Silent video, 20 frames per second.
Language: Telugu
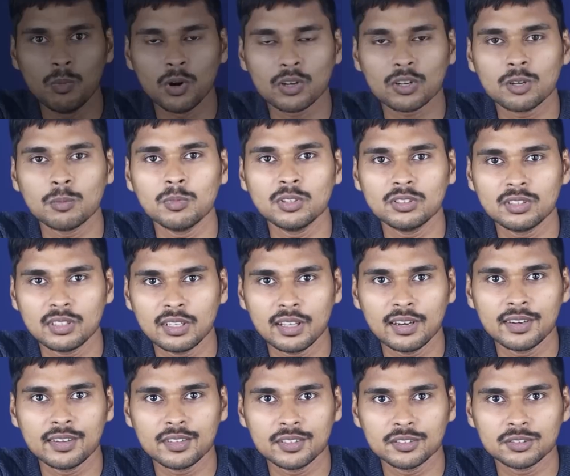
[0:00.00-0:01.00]
మొట్టమొదటి
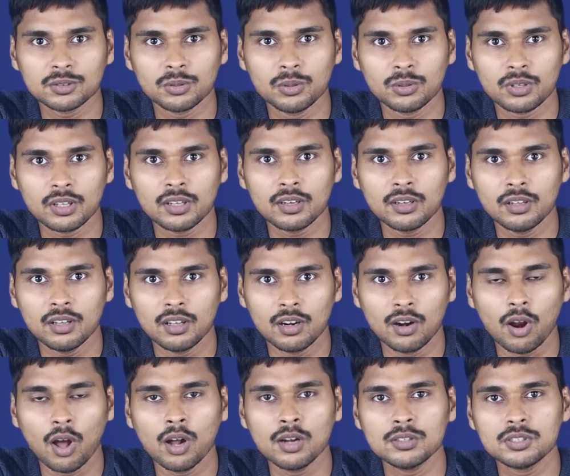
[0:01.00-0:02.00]
ఎలక్ట్రిక్ స్కూటర్
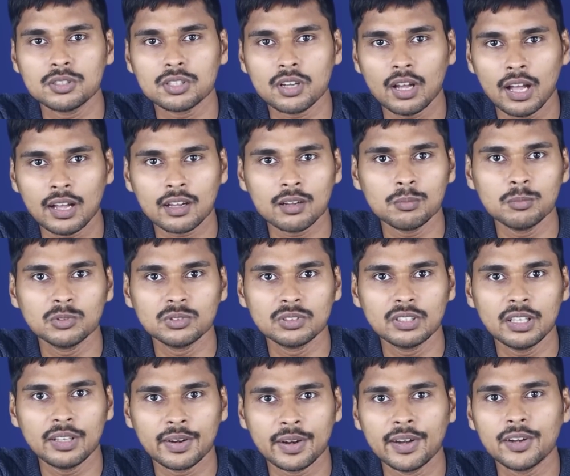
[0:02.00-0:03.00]
లాంచ్
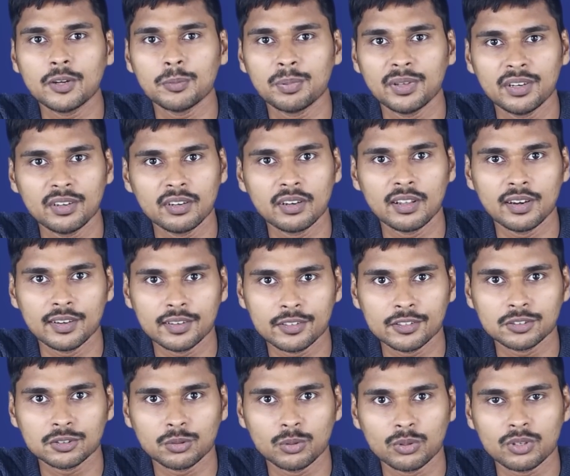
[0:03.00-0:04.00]
కాకముందే రేటు పెరిగిన
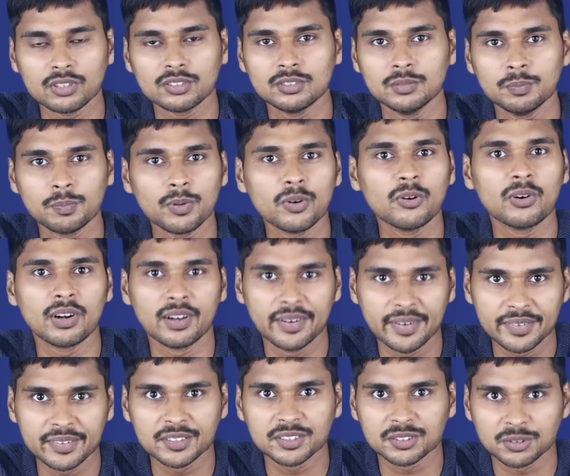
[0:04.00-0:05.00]
ఎలక్ట్రిక్ స్కూటర్ సింపుల్ అండ్
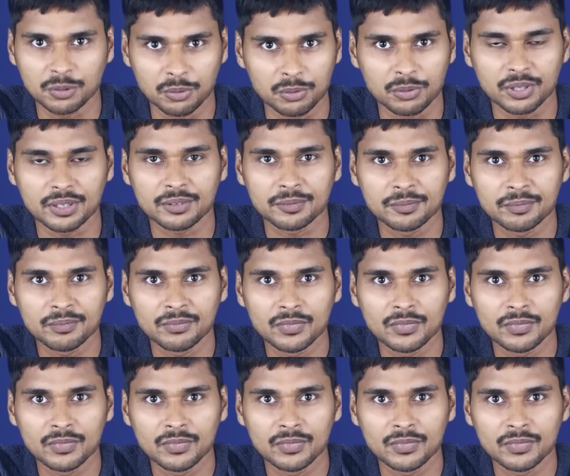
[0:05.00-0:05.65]
ఎలక్ట్రిక్ స్కూటర్